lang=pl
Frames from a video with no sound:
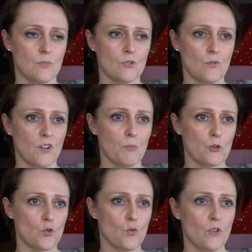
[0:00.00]
bo człowiek
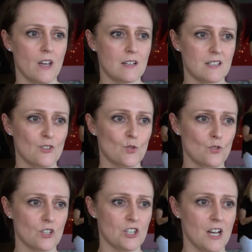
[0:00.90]
poszukuje sensu
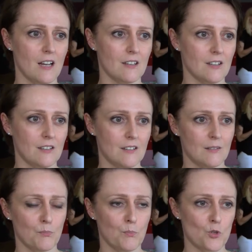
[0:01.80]
życia i
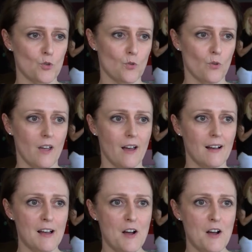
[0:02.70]
poszukuje